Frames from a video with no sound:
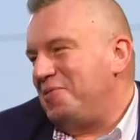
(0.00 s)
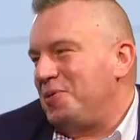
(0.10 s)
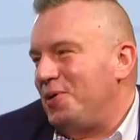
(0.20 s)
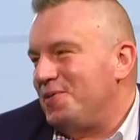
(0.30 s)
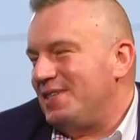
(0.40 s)

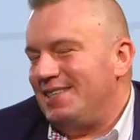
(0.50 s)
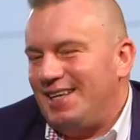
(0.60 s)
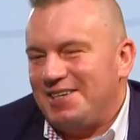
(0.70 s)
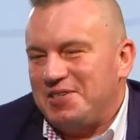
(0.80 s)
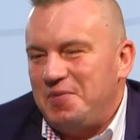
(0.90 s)
Rutkowski,
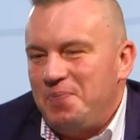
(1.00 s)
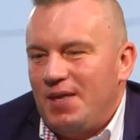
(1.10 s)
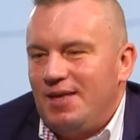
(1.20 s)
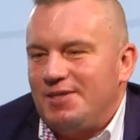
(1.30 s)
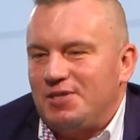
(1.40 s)
tak, czy,
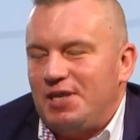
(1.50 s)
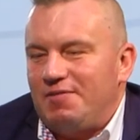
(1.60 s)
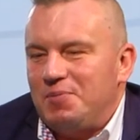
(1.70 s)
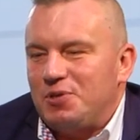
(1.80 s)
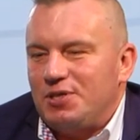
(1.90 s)
czy nie
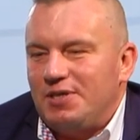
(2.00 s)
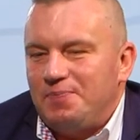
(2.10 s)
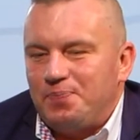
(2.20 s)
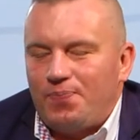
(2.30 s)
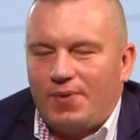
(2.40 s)
wiem, czy
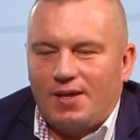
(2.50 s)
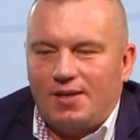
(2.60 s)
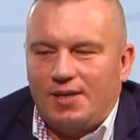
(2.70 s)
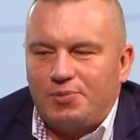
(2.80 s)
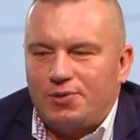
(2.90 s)

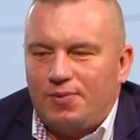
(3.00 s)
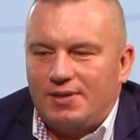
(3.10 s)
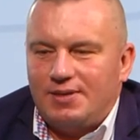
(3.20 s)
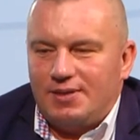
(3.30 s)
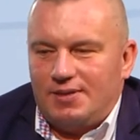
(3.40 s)
na
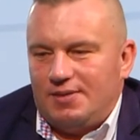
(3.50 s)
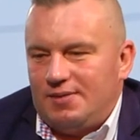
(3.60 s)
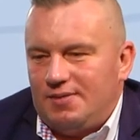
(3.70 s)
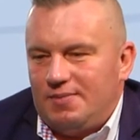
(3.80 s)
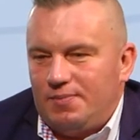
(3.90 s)
przykład
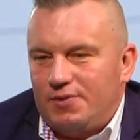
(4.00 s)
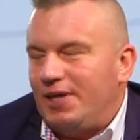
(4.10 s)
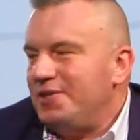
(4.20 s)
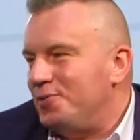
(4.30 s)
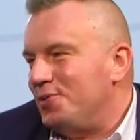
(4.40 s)

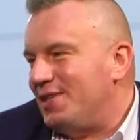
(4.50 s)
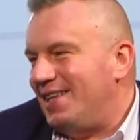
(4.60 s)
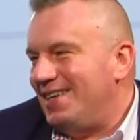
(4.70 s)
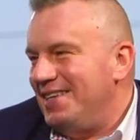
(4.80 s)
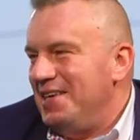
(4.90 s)
Donald Tusk,
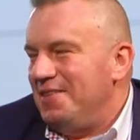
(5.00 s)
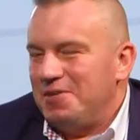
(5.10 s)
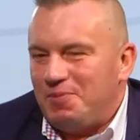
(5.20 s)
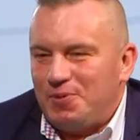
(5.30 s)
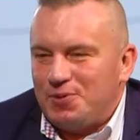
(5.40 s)
tak,
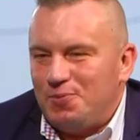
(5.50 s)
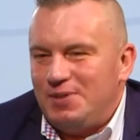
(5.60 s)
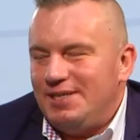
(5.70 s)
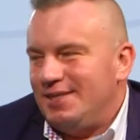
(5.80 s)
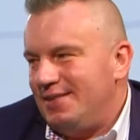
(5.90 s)
więc po prostu
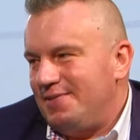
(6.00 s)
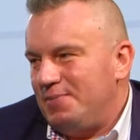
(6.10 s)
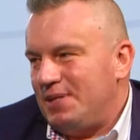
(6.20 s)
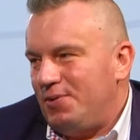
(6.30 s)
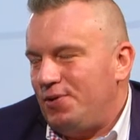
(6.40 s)
mnie nikt w
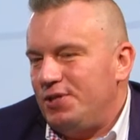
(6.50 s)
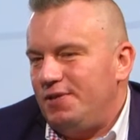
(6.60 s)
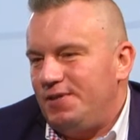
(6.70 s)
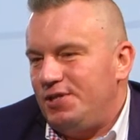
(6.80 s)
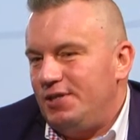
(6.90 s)
tym samochodzie
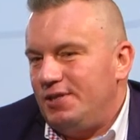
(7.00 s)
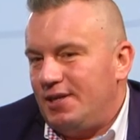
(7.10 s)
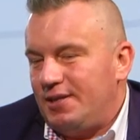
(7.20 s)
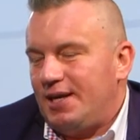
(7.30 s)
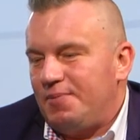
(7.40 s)
nie widzi,
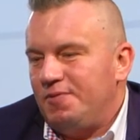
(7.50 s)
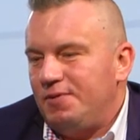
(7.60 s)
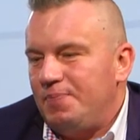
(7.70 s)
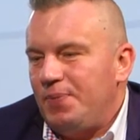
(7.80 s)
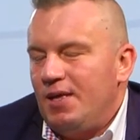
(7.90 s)
tak jak
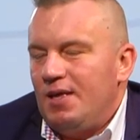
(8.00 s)
mówiłem,